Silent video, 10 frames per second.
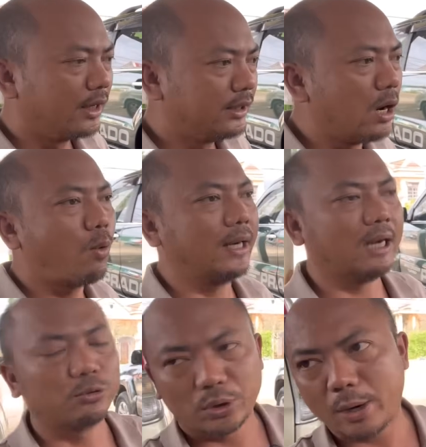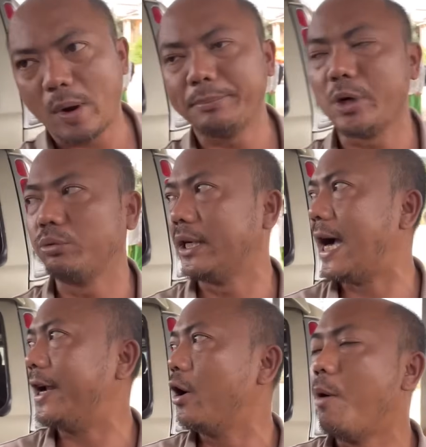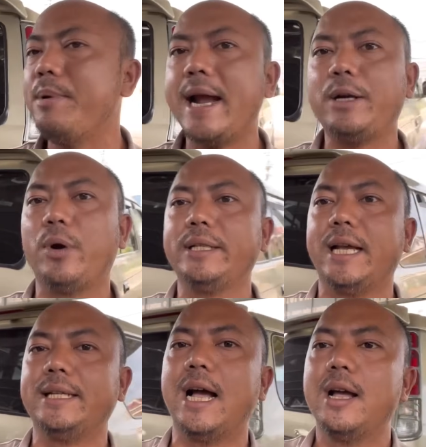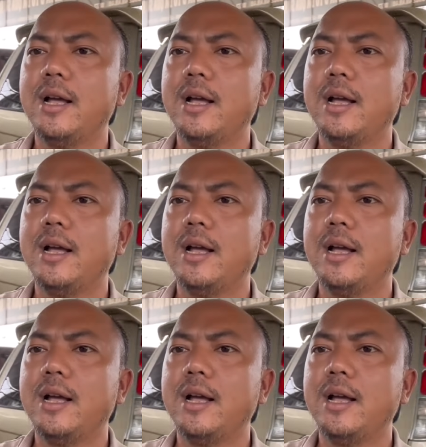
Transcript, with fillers: nhưng quan trọng chủ đề của em Trung thì ngày hôm nay quý anh chị nhá